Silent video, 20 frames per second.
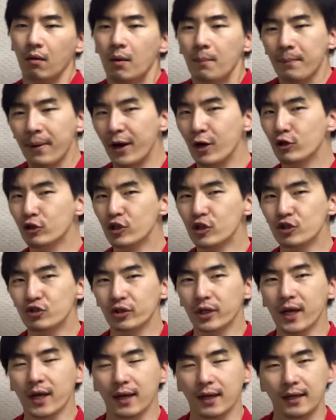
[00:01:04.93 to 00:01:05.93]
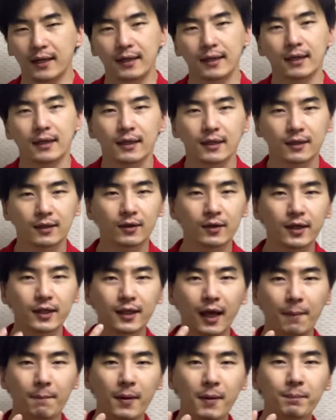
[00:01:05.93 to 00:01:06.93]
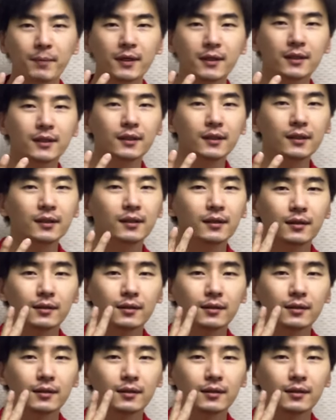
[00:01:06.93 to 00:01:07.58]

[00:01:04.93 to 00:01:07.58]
배우들 중에 이렇게 담배 피는